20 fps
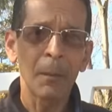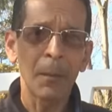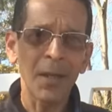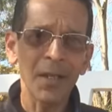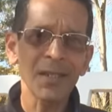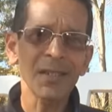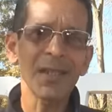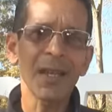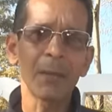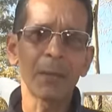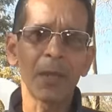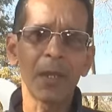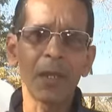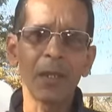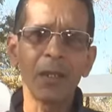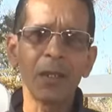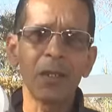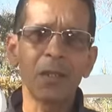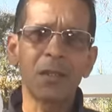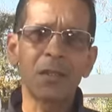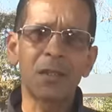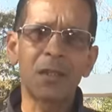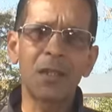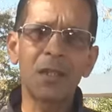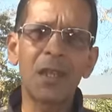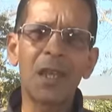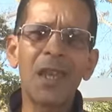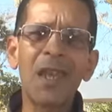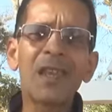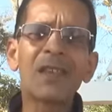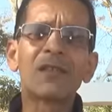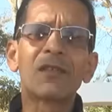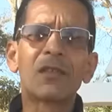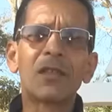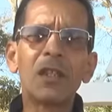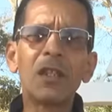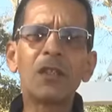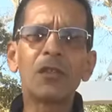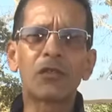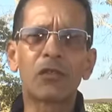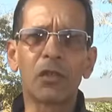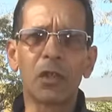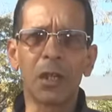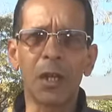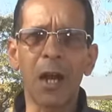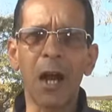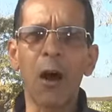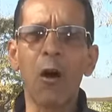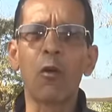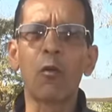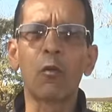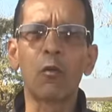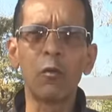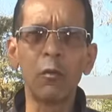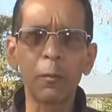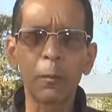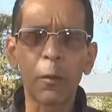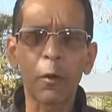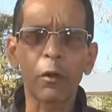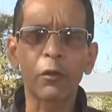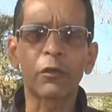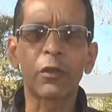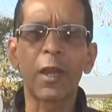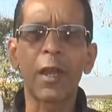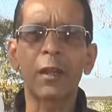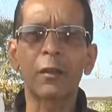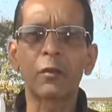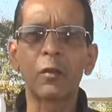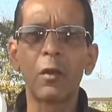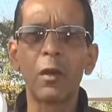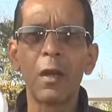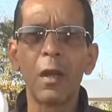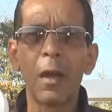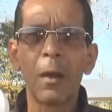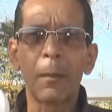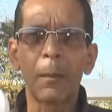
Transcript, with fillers: para saber se existe algum projeto